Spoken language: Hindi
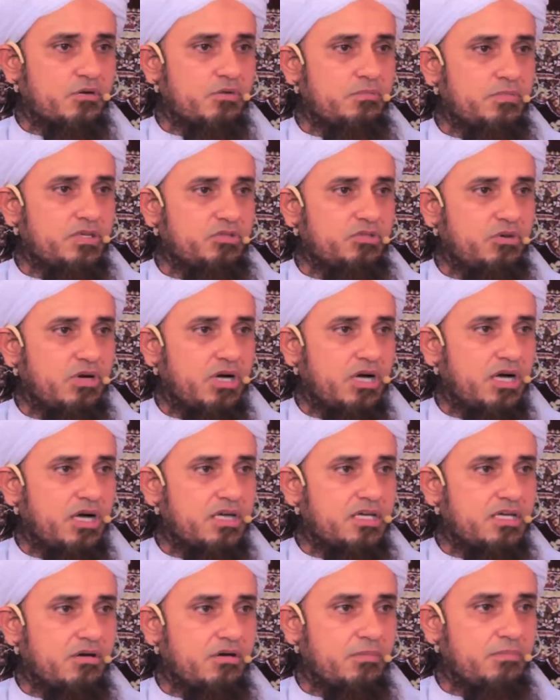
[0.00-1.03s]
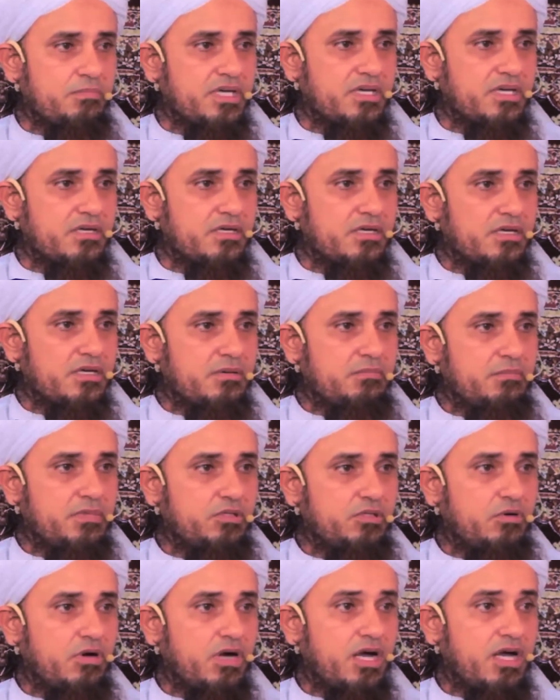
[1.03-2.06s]
अकुम
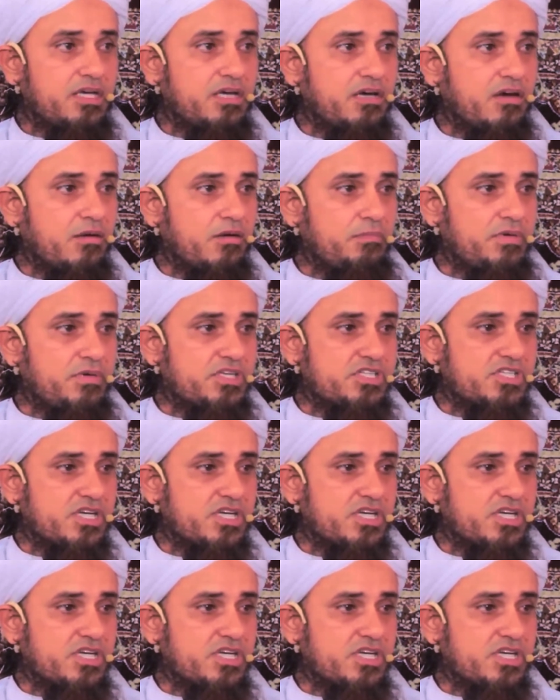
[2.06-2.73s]
रब्बी